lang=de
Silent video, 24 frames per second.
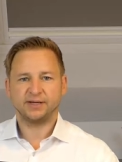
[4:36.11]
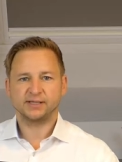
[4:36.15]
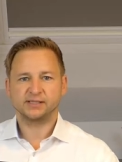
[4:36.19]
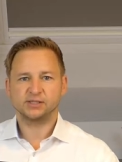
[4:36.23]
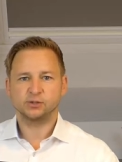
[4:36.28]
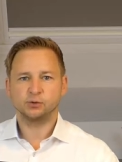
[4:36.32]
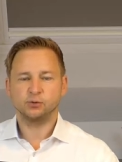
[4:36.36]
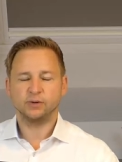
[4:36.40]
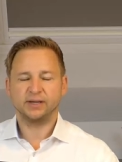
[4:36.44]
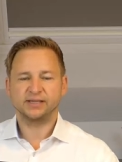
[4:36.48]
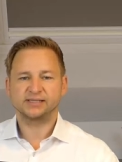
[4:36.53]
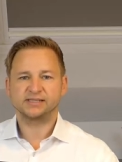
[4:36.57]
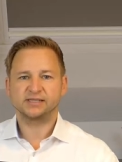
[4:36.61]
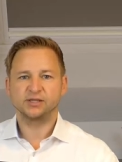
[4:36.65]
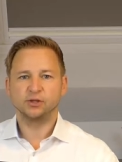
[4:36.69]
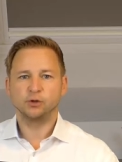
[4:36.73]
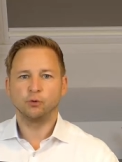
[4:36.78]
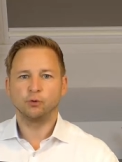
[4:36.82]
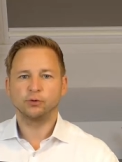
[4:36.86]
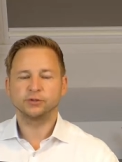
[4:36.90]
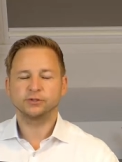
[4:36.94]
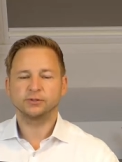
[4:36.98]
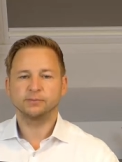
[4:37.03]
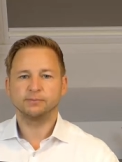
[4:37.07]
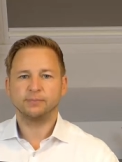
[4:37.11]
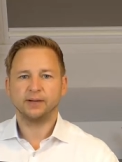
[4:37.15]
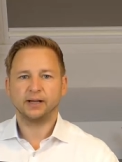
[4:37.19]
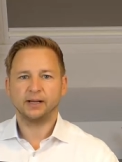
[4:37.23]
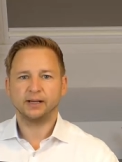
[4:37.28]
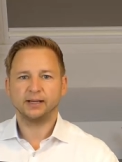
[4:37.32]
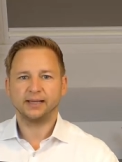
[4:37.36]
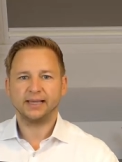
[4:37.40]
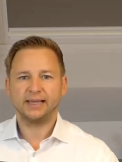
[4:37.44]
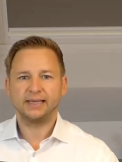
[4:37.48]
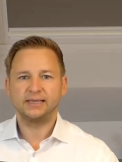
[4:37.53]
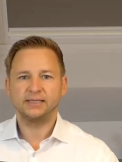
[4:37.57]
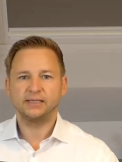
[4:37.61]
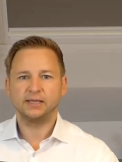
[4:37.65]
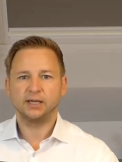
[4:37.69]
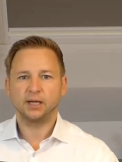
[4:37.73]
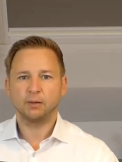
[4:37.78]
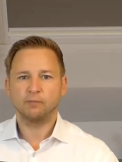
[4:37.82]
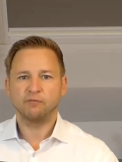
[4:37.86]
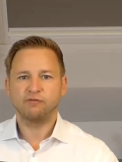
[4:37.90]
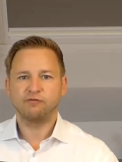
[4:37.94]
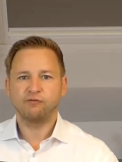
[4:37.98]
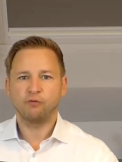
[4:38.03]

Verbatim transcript: dass die US-Notenbank in ihrem